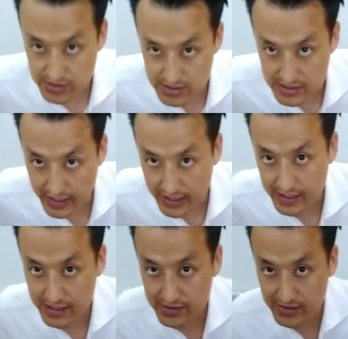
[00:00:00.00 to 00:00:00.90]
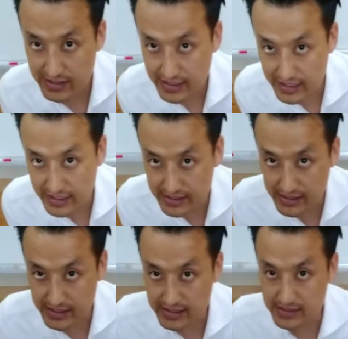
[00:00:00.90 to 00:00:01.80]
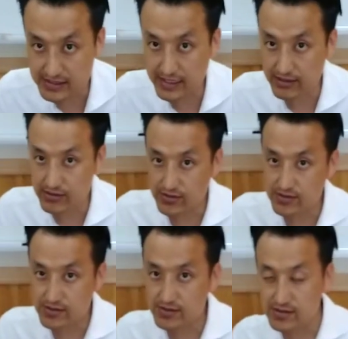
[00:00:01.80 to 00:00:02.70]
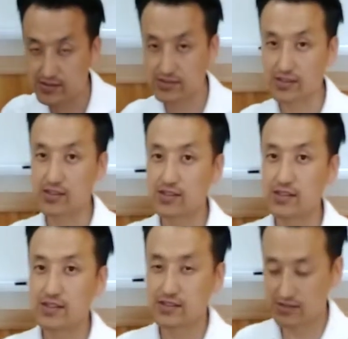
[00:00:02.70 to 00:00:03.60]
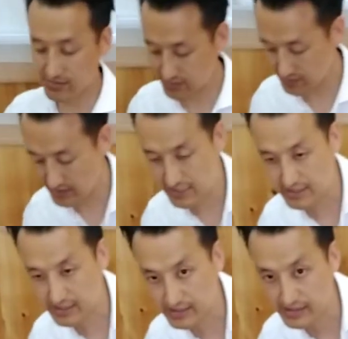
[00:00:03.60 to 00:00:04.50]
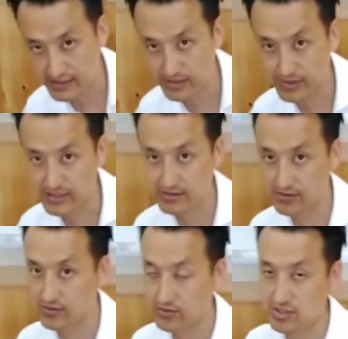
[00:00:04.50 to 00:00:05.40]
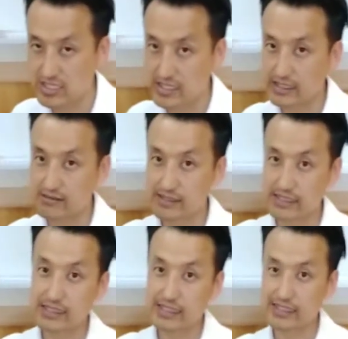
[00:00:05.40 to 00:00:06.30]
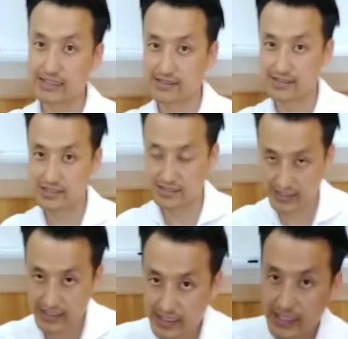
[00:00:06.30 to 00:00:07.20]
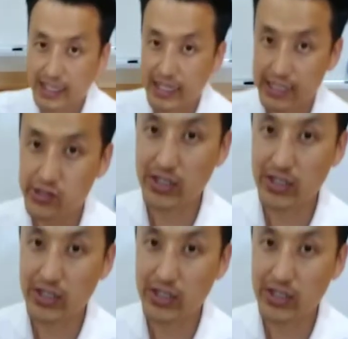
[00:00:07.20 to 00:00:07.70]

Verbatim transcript: をして、それから片膝をつくと。いうふうにしていただきますと腰痛くならないですし、あと